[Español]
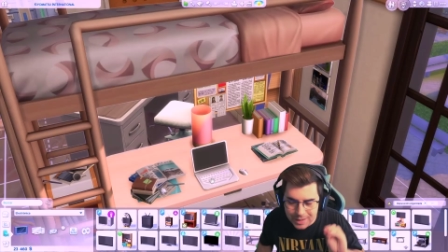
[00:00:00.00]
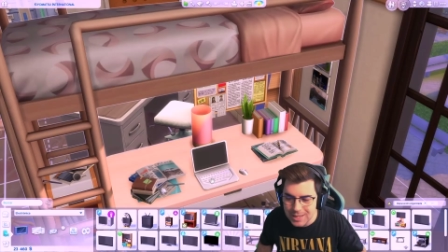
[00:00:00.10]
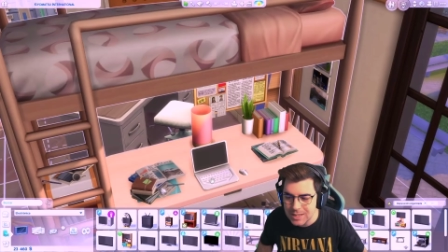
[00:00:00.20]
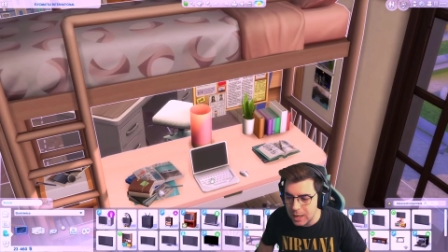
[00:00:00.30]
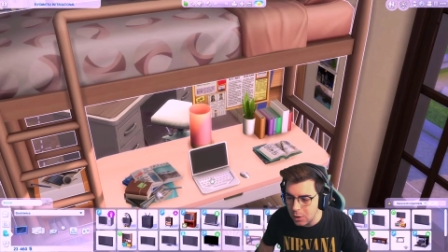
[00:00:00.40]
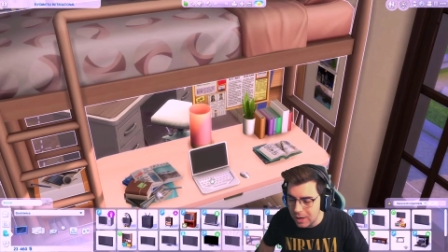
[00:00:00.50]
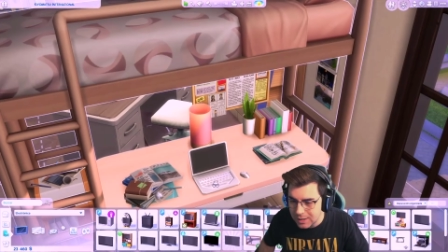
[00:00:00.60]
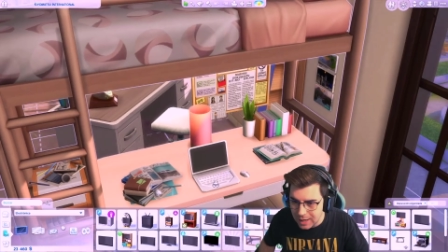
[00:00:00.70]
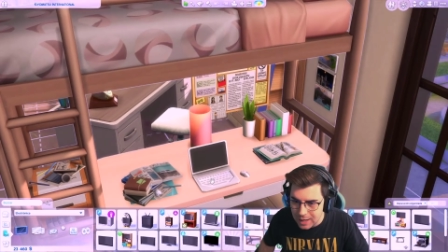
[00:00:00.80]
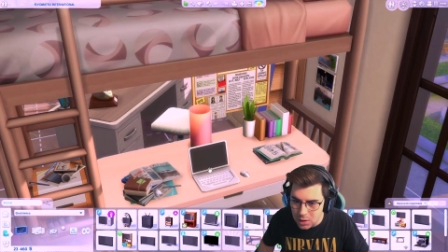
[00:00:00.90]
que se lo ha
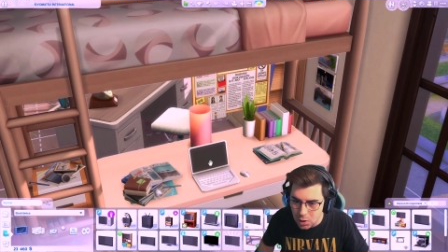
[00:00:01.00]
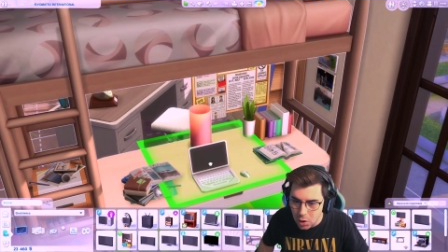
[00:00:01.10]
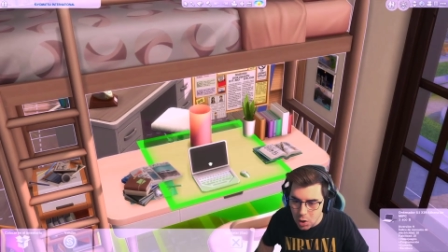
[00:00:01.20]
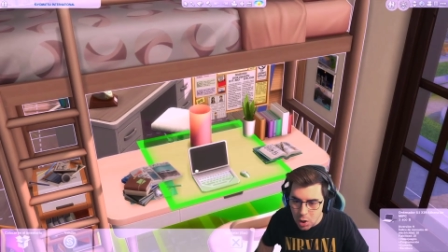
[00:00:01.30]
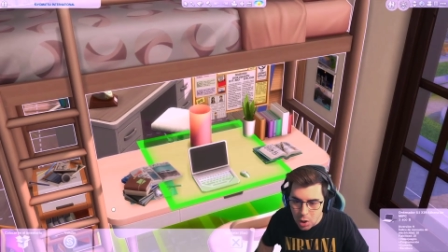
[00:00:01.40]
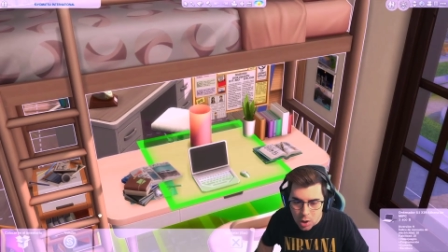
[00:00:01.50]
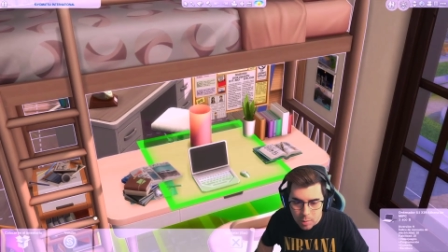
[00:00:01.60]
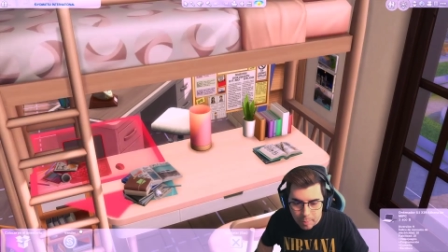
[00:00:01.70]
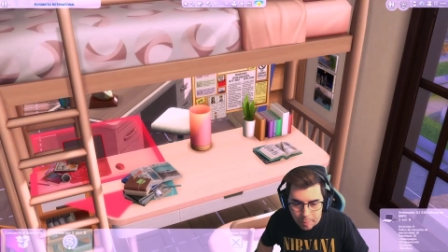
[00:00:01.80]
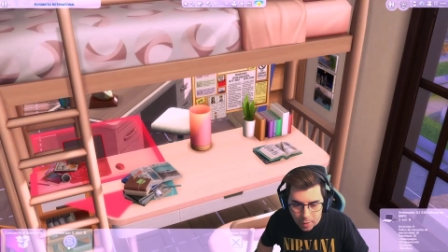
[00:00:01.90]
traído
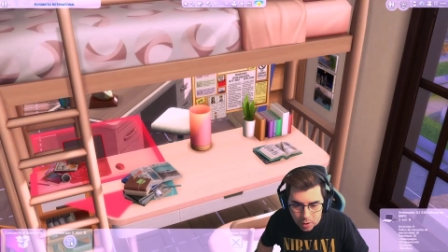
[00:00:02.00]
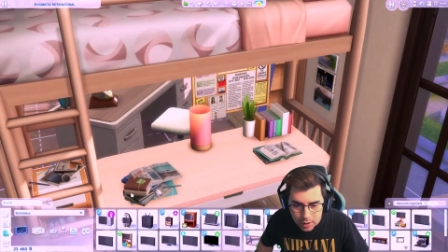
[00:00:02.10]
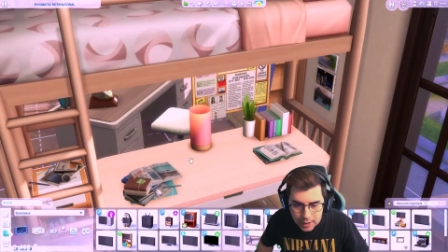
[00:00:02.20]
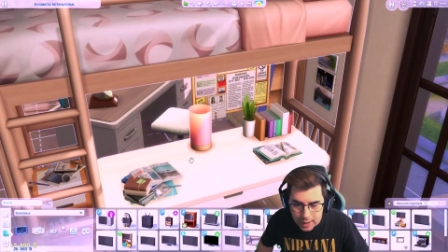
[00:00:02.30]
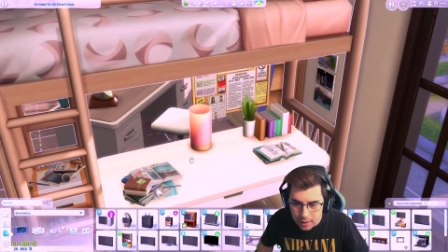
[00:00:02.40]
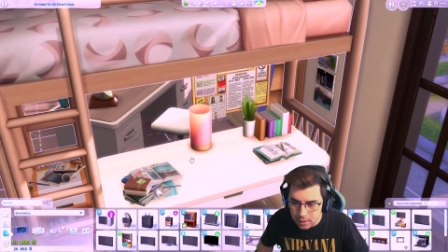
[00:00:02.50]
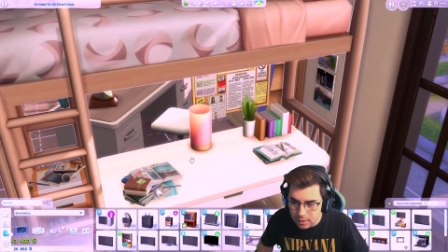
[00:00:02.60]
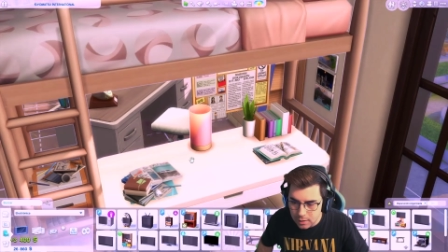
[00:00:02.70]
porque